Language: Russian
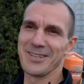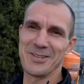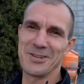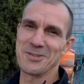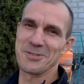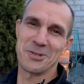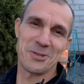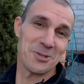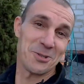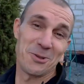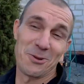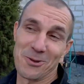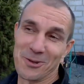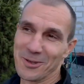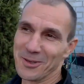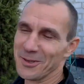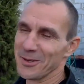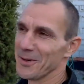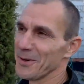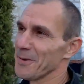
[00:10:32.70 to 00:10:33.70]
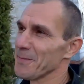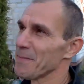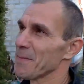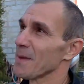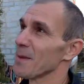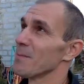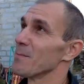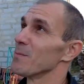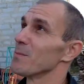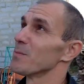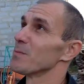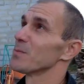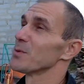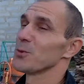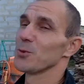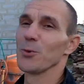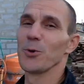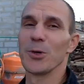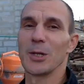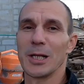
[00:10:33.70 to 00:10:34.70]
или не зашло.
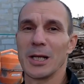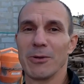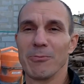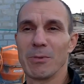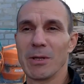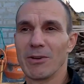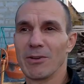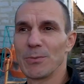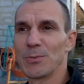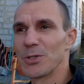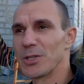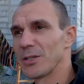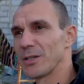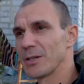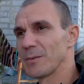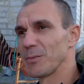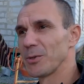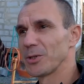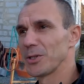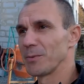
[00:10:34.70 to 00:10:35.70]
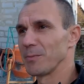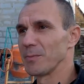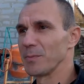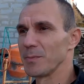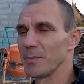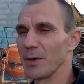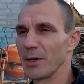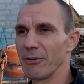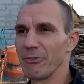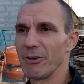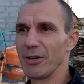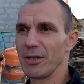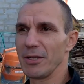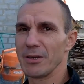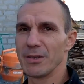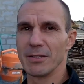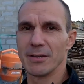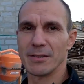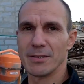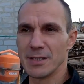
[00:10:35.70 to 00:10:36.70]
Стоит ли мне вообще об этом
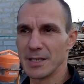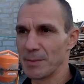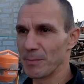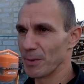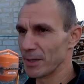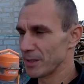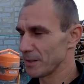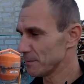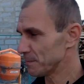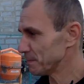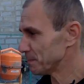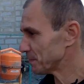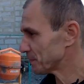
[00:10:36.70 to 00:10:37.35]
говорить, снимать.